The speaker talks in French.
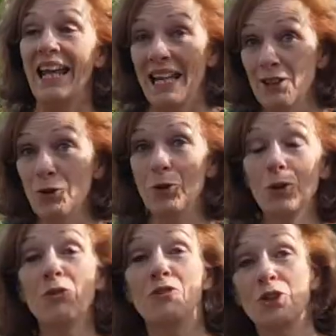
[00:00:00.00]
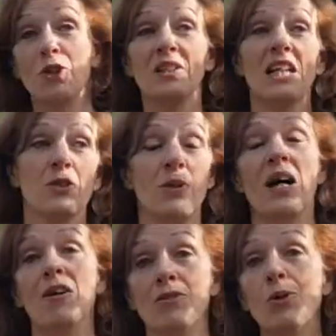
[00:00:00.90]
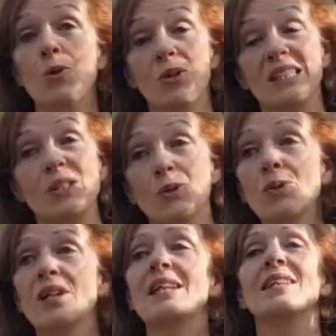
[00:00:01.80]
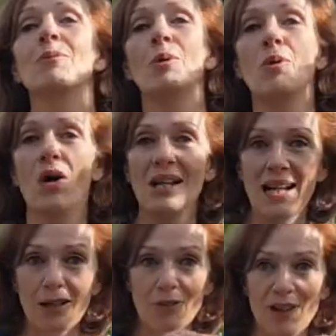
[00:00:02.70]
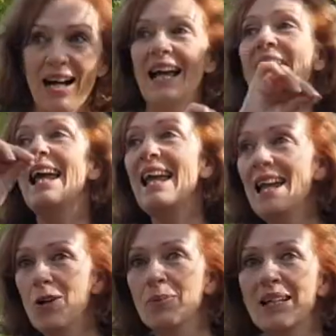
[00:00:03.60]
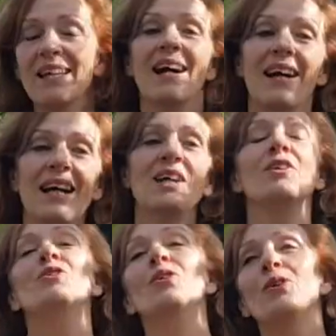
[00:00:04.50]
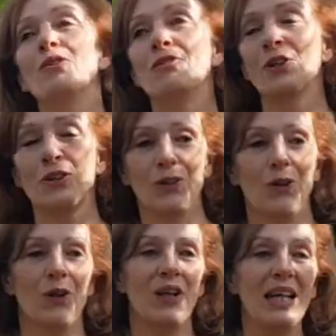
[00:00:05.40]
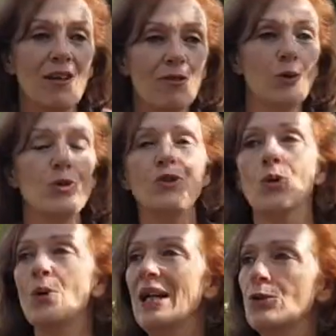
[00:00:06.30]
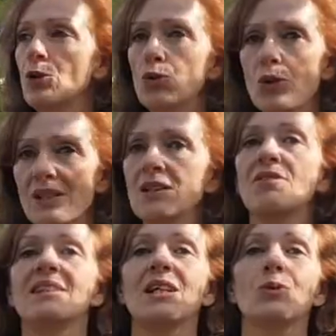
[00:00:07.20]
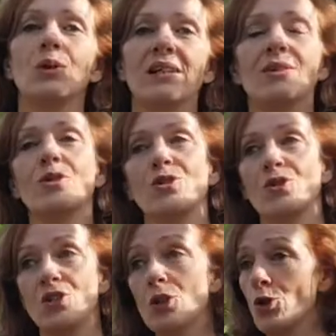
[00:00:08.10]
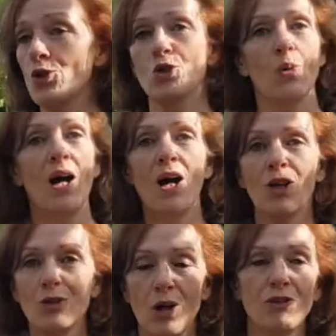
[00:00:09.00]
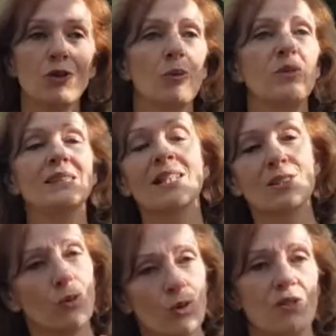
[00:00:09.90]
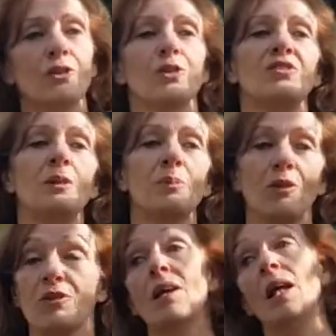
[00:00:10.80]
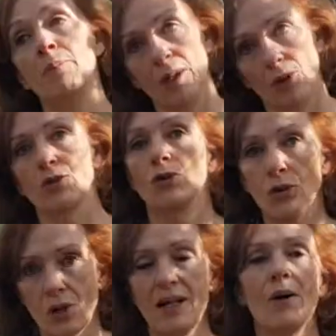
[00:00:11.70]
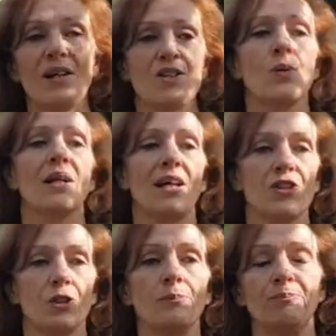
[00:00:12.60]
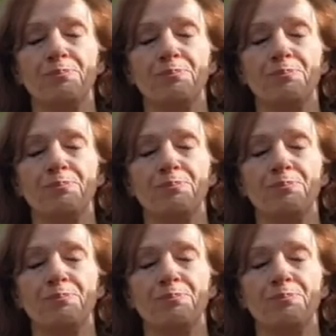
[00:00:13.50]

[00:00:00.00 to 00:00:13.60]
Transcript: Et du coup, votre engagement à vous constitue véritablement l'alpha et l'oméga de votre évolution et de tout ce qui va découler de ceci, que ce soit dans votre business ou dans votre vie privée, et bien entendu dans la relation à l'argent